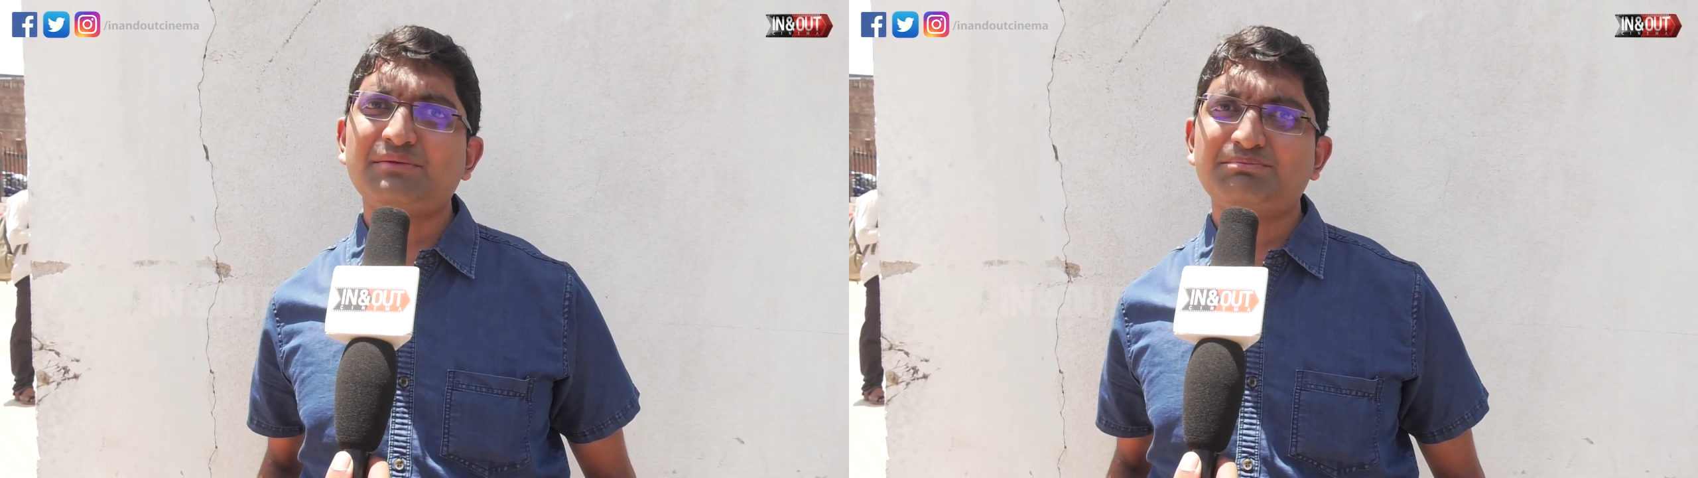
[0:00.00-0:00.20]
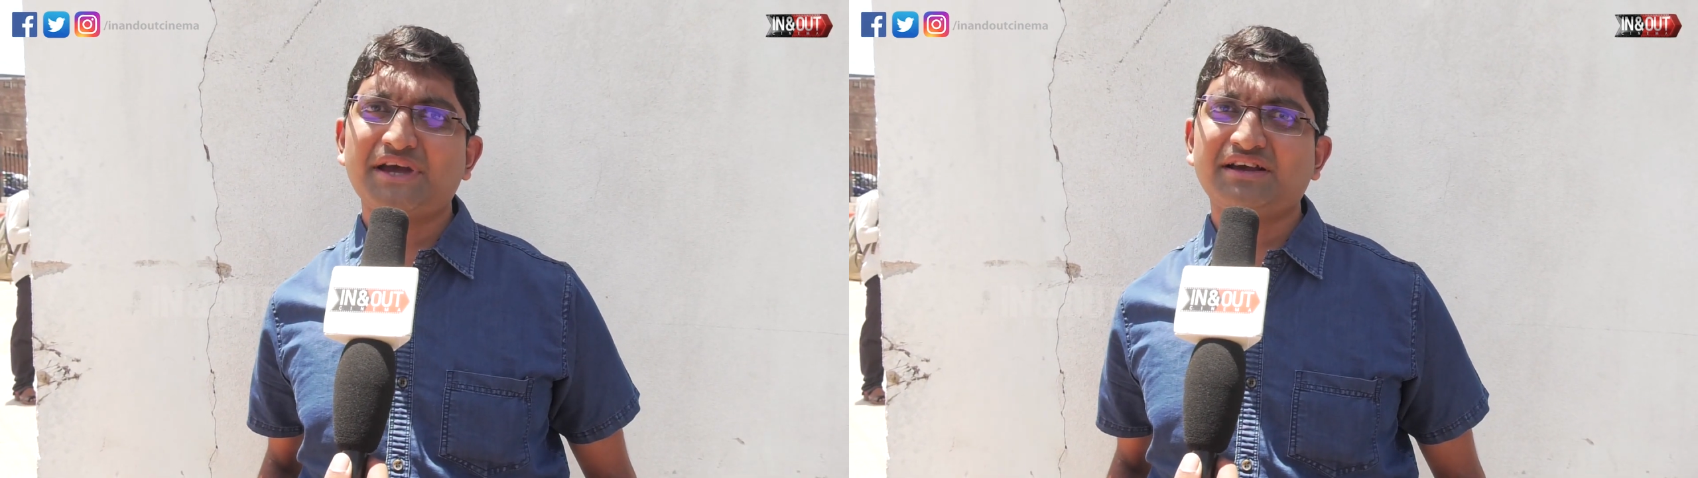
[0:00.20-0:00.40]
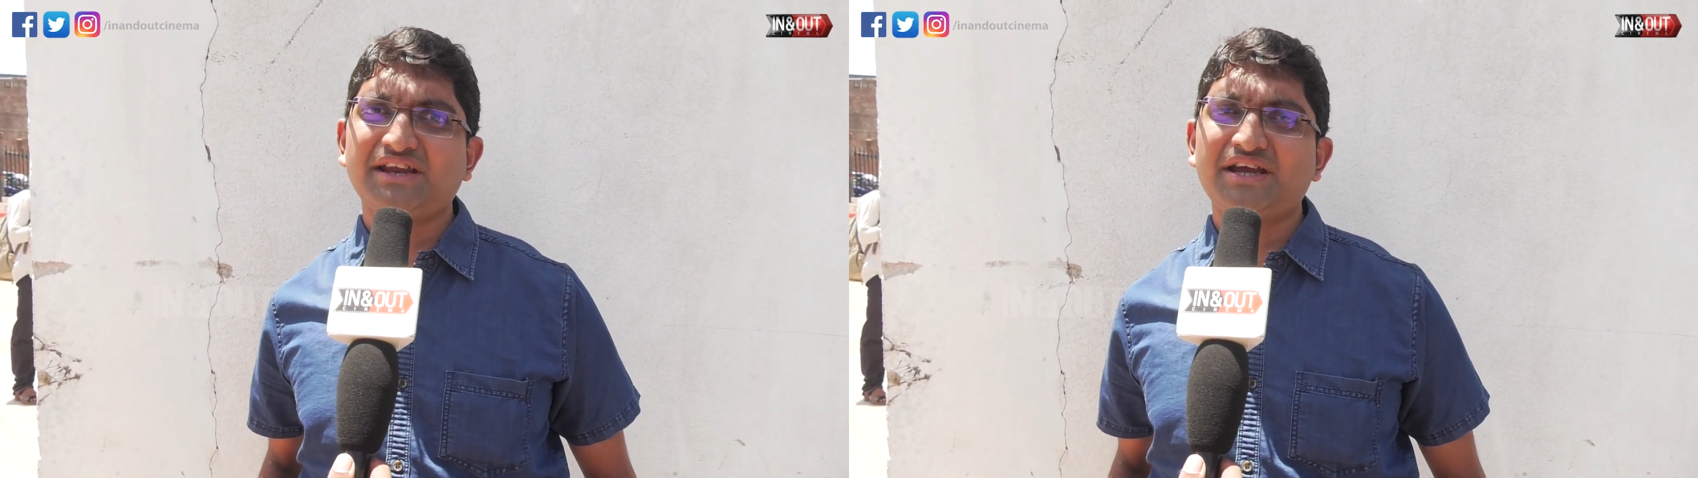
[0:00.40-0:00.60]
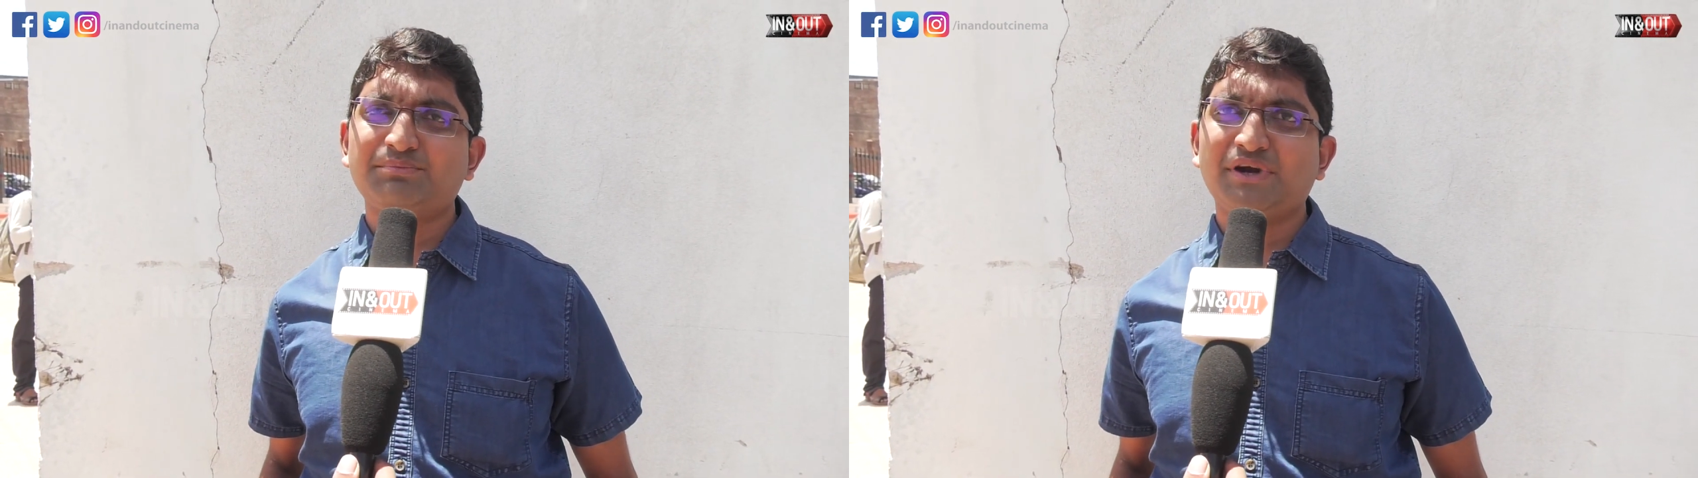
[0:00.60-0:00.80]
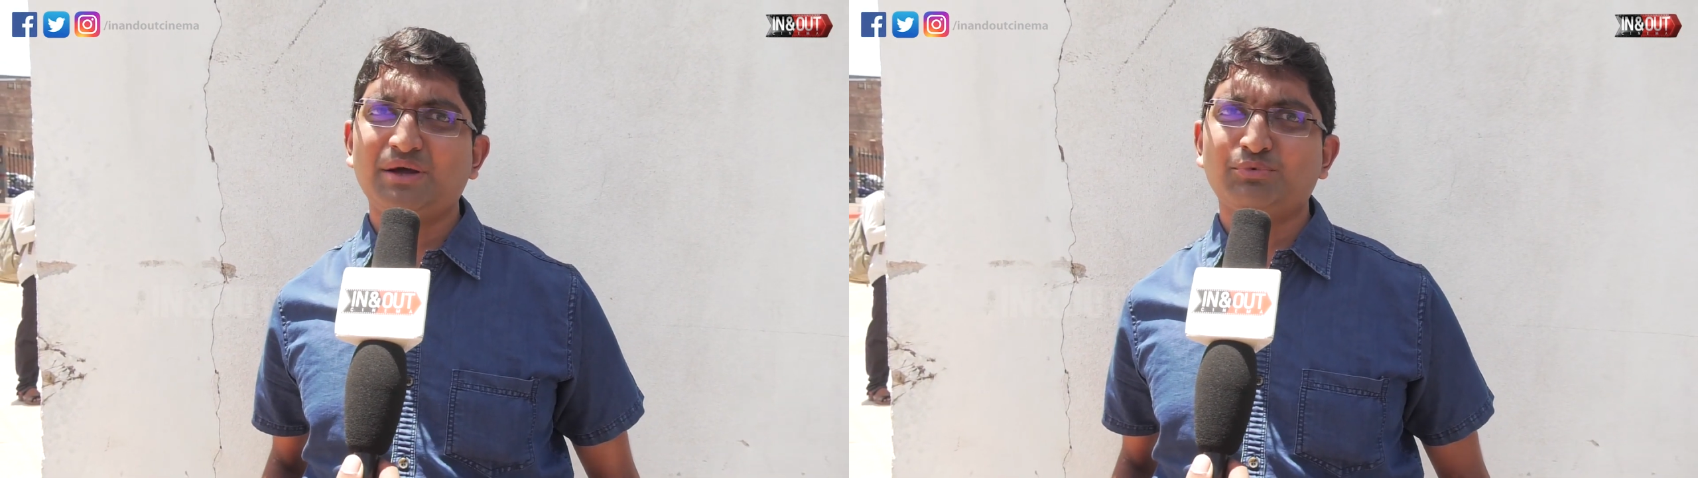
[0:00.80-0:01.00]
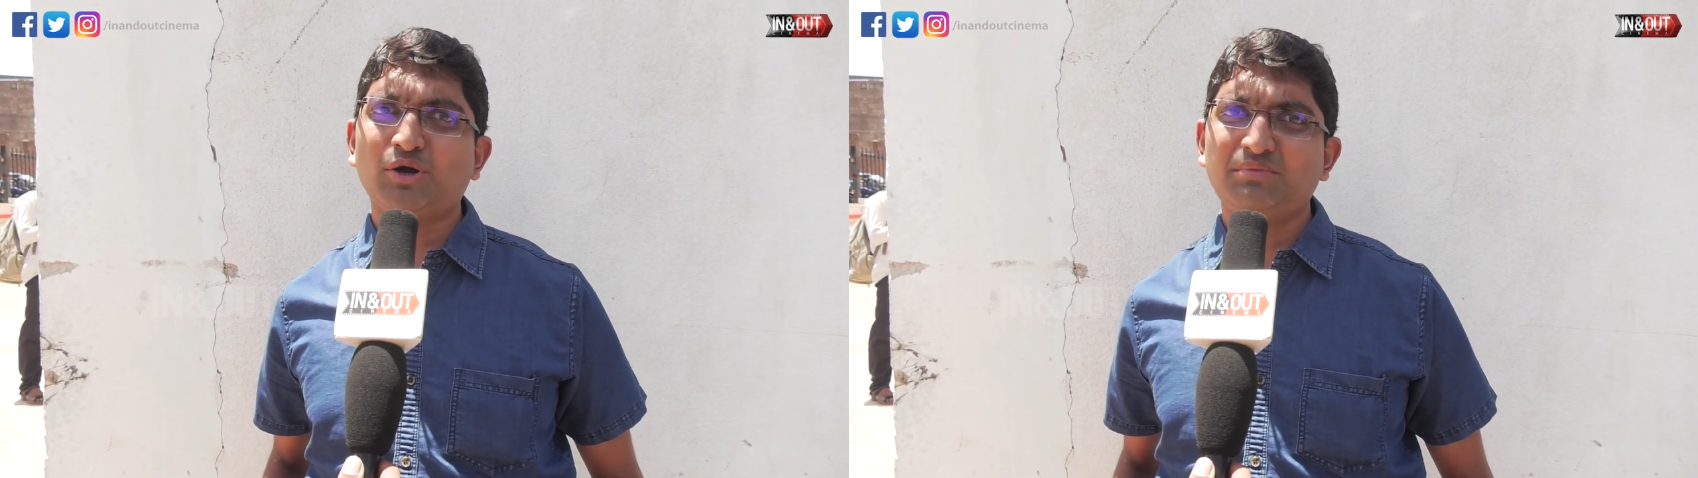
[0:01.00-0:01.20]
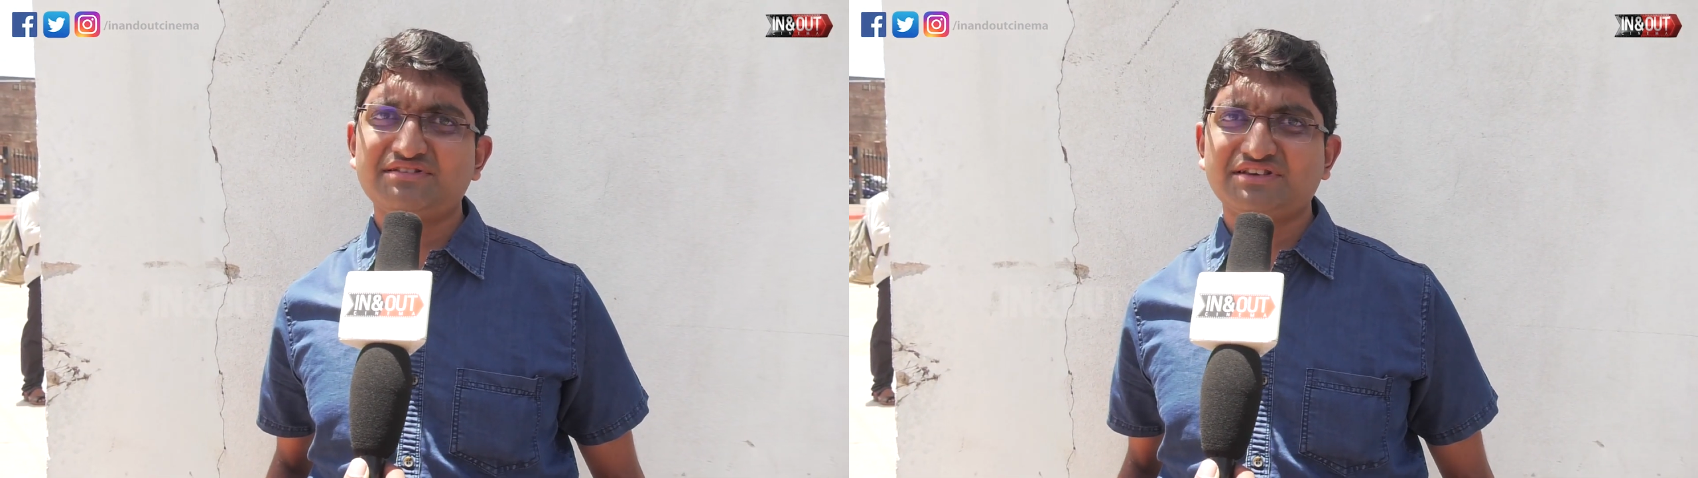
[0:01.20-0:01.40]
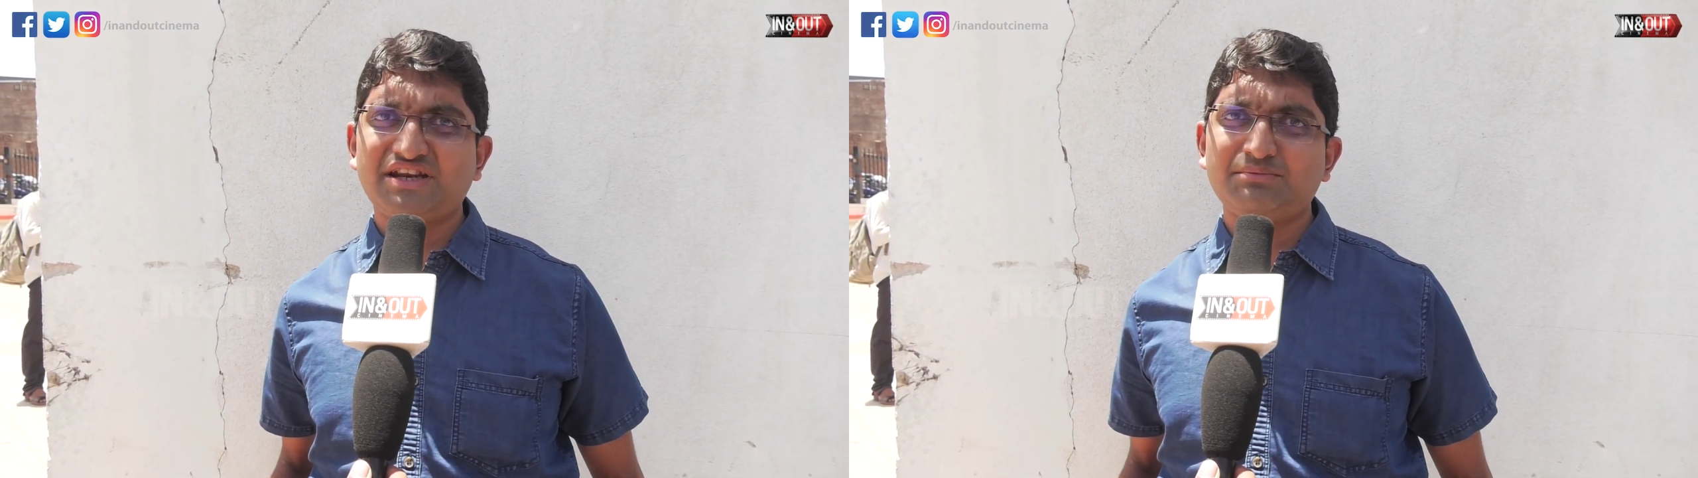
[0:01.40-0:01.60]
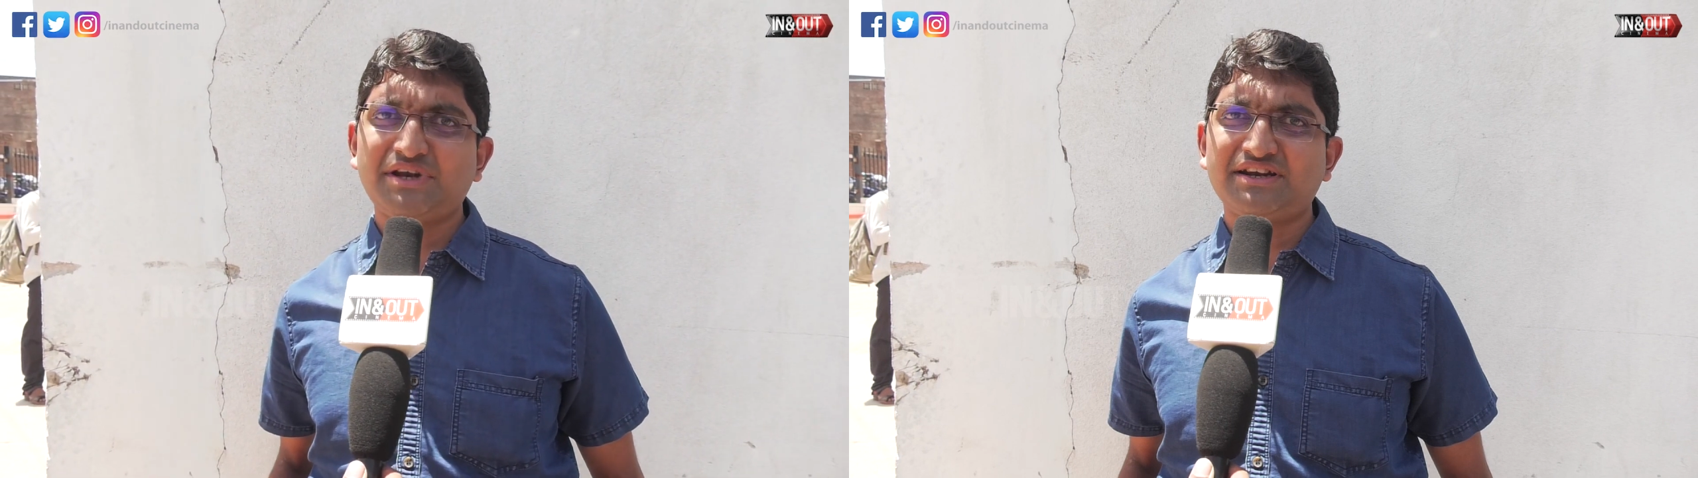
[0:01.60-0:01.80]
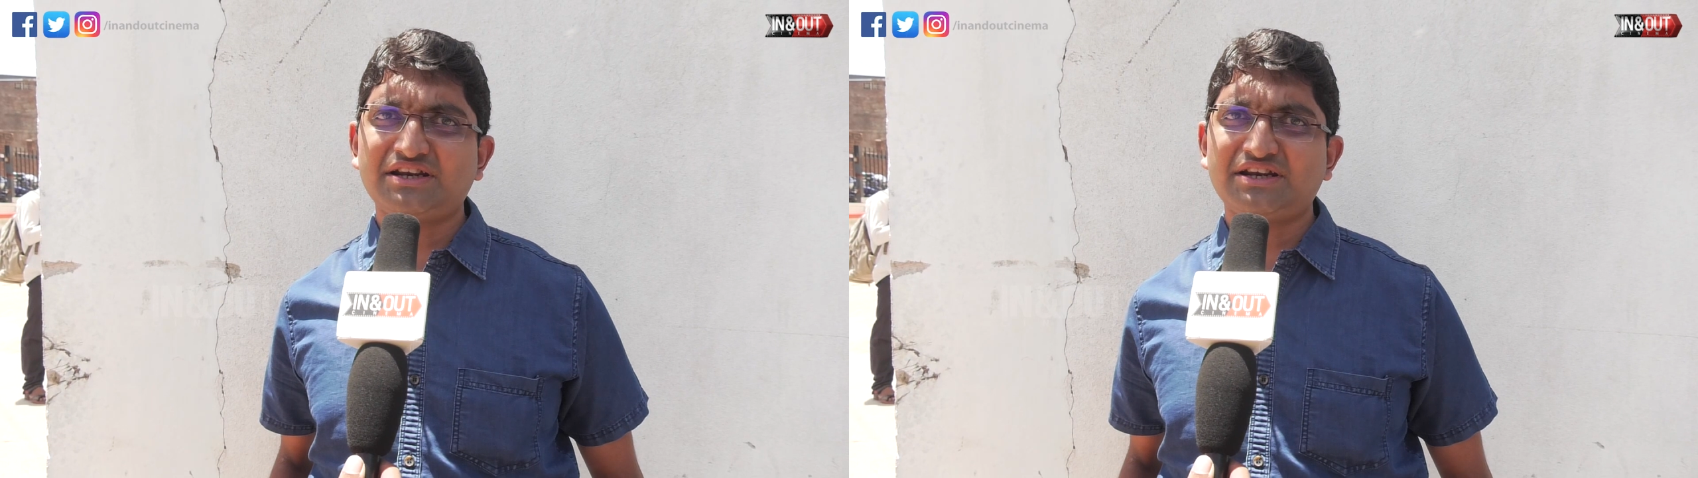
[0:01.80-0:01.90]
இம்பாக்ட் கிரியேட் பண்ணல ப்ராப்ளி ஸ்க்ரீன் பிளே